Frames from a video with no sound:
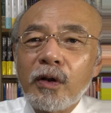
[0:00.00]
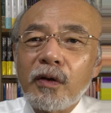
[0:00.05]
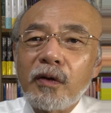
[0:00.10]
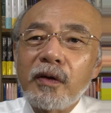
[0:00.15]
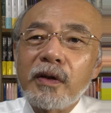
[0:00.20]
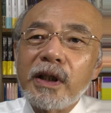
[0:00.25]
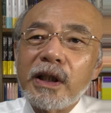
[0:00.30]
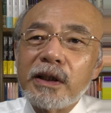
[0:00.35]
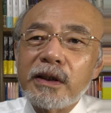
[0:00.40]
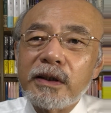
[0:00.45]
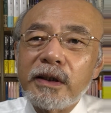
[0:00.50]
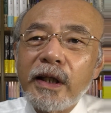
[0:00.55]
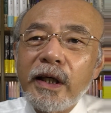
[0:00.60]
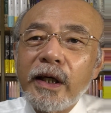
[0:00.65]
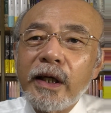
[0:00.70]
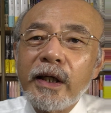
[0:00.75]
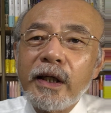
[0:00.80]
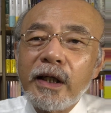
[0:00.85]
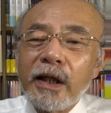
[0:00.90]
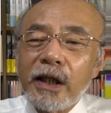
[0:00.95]
こうやっ
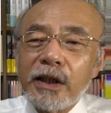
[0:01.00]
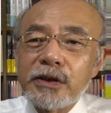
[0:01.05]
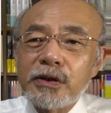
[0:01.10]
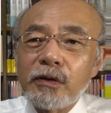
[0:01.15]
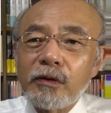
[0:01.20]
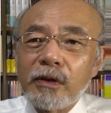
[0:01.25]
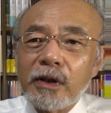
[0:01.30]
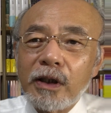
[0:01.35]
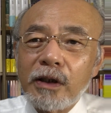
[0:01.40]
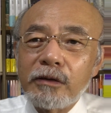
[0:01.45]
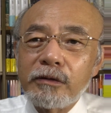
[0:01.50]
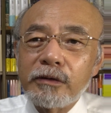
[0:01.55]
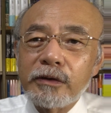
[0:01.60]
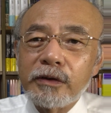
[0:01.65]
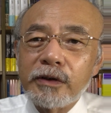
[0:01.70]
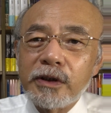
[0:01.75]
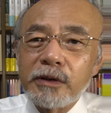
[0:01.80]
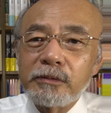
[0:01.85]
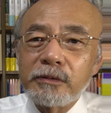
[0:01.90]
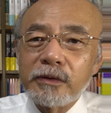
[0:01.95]
て阿生香王
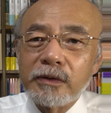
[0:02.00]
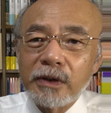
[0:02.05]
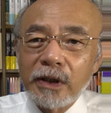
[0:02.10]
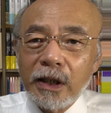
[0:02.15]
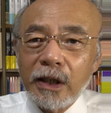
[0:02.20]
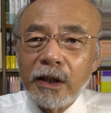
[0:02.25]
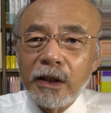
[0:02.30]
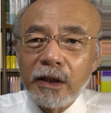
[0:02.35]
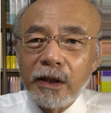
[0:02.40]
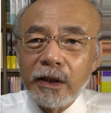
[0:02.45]
碑文が、